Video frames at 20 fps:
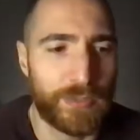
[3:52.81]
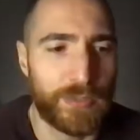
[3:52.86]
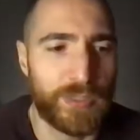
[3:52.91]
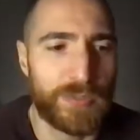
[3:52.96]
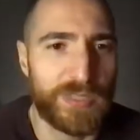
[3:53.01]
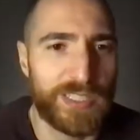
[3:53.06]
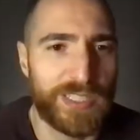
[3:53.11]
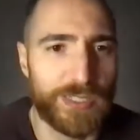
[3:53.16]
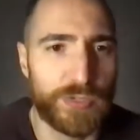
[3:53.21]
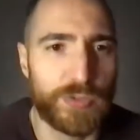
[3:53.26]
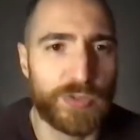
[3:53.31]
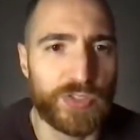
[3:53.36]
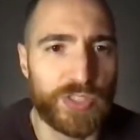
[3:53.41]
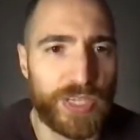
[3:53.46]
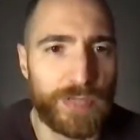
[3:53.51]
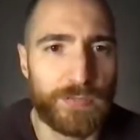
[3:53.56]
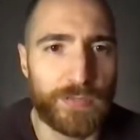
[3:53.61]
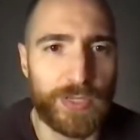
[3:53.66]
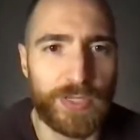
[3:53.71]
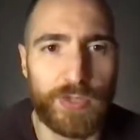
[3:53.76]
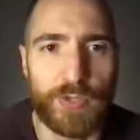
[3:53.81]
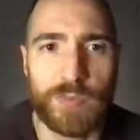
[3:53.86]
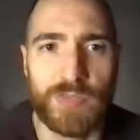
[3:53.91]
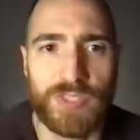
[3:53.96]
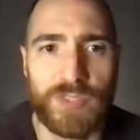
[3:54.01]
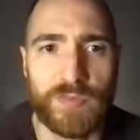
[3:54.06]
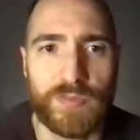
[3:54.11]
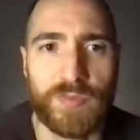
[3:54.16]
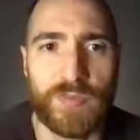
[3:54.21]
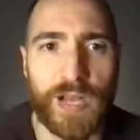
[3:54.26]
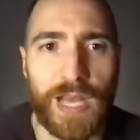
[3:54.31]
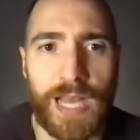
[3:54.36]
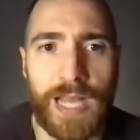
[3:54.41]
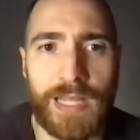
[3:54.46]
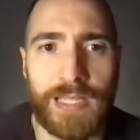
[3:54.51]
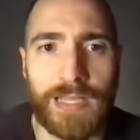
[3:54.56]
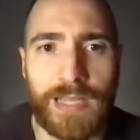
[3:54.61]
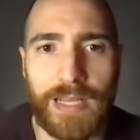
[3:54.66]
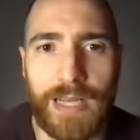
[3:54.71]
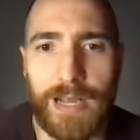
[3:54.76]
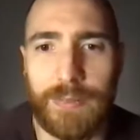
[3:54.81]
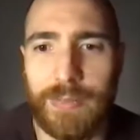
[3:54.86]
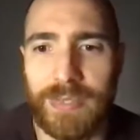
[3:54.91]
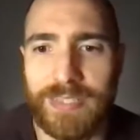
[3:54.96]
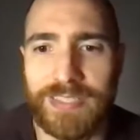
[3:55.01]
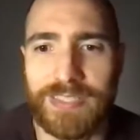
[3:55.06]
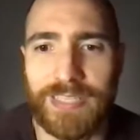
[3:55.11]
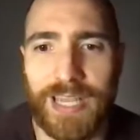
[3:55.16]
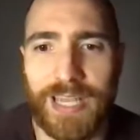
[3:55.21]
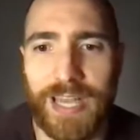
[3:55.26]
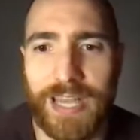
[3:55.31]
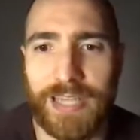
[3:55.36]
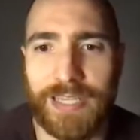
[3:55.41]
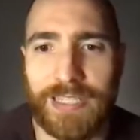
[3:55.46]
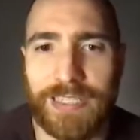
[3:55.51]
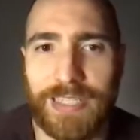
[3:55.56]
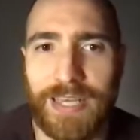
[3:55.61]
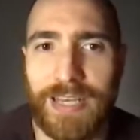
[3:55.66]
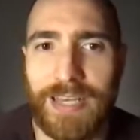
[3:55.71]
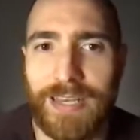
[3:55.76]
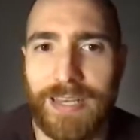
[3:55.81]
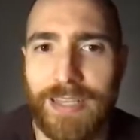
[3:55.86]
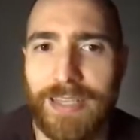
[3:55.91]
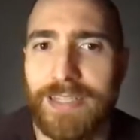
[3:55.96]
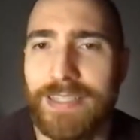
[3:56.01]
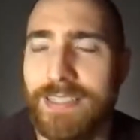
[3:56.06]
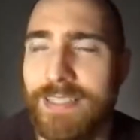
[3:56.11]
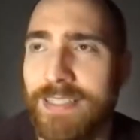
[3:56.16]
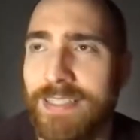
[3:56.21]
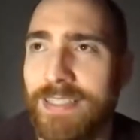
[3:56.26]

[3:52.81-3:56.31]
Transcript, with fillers: quindi mi chiedo sempre come si fa a passare dal,